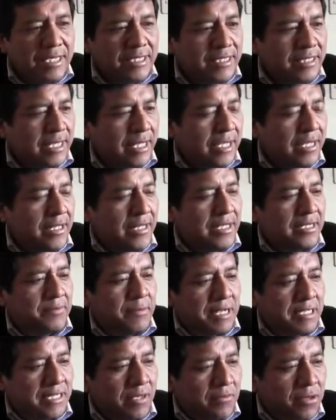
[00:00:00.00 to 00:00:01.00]
este
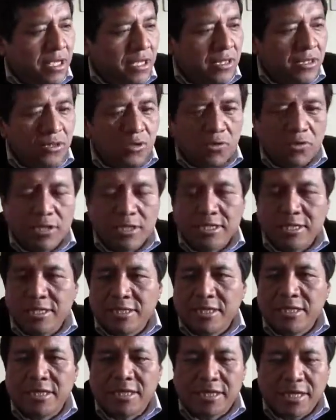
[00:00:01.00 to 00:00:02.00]
desplazamiento desde
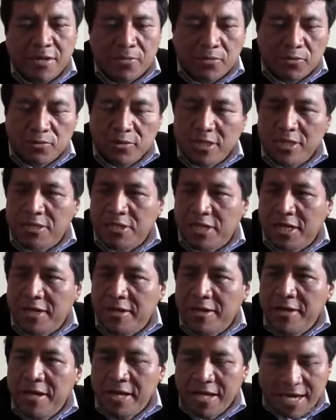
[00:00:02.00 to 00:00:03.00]
el Grifos
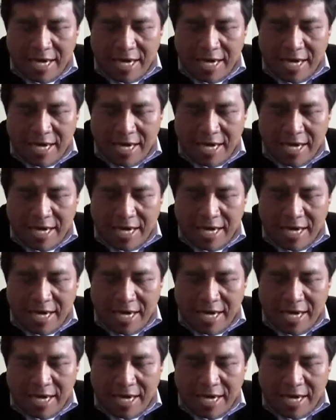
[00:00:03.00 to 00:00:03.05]
Elche